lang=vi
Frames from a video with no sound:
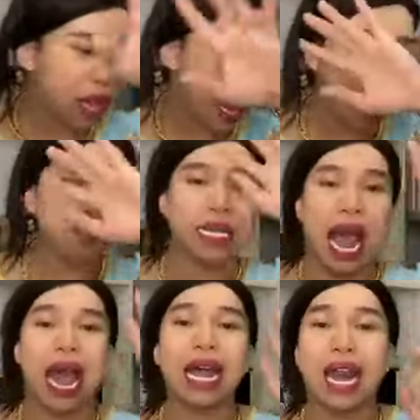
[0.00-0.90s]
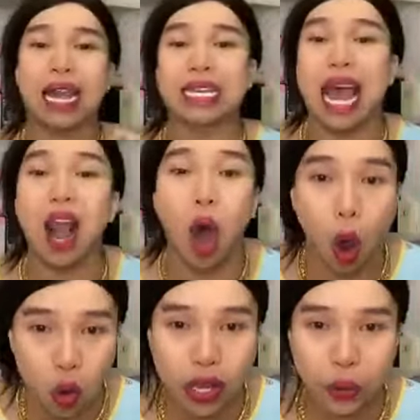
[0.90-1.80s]
Em xả cái này là xả
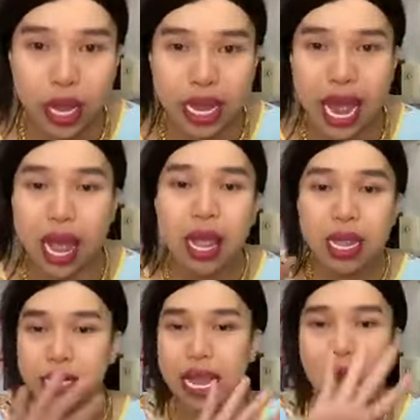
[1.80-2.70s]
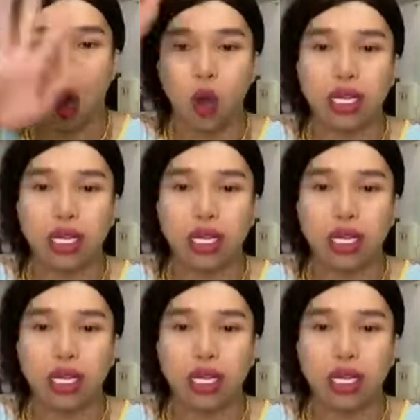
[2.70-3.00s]
lỗ luôn nha quý vị nha Xả lỗ,